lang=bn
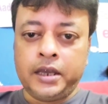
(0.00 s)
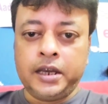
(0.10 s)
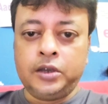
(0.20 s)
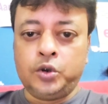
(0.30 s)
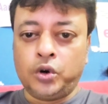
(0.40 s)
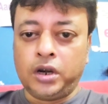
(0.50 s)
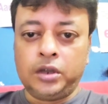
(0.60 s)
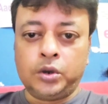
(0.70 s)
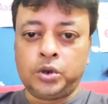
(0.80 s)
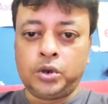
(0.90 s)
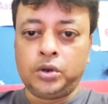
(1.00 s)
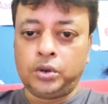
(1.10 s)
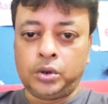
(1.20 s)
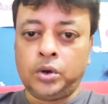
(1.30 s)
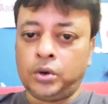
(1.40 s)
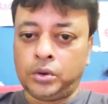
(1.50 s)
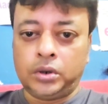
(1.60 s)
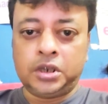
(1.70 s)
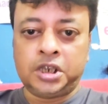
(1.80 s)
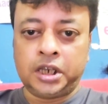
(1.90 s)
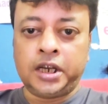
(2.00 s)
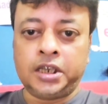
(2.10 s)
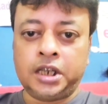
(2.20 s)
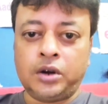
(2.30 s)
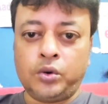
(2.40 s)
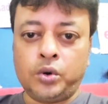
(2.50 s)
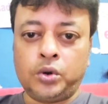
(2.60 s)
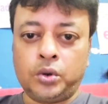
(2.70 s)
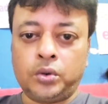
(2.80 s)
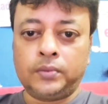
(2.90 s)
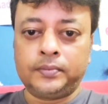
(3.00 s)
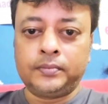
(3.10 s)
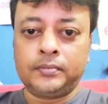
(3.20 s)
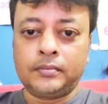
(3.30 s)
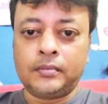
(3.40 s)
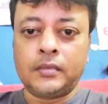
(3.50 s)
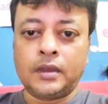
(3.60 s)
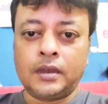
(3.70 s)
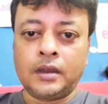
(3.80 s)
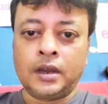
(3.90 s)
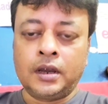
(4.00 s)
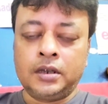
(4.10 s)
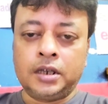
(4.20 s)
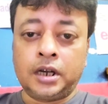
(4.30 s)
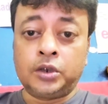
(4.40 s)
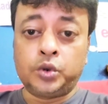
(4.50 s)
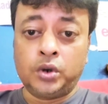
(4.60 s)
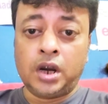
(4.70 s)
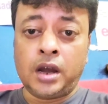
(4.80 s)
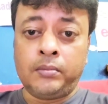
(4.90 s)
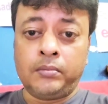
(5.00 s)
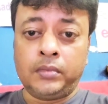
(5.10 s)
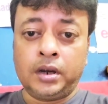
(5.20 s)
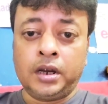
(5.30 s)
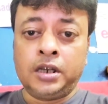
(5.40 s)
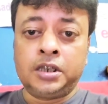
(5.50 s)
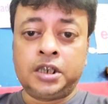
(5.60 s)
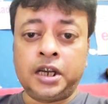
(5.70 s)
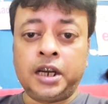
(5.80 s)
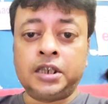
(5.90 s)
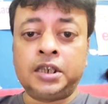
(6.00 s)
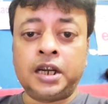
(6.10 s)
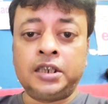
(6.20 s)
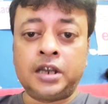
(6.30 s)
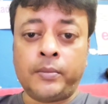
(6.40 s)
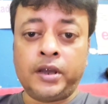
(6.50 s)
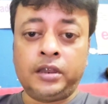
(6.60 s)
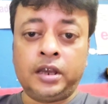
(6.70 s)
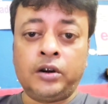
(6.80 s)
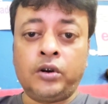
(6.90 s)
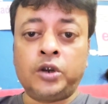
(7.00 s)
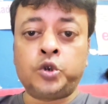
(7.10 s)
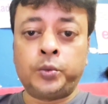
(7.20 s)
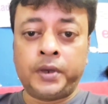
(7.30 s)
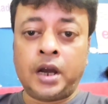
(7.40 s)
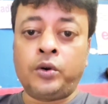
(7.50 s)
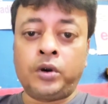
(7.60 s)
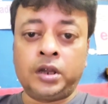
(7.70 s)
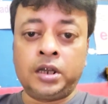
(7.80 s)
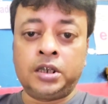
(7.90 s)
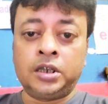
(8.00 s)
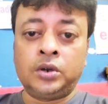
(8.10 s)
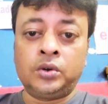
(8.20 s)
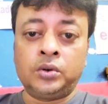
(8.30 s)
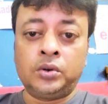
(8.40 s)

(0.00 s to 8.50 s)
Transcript: এই যে জঙ্গি তোষণ তো শেখ হাসিনাও করতো যেটা শুনলাম শেখ হাসিনা জামাতদের অনেক সুবিধা করে দিয়েছিল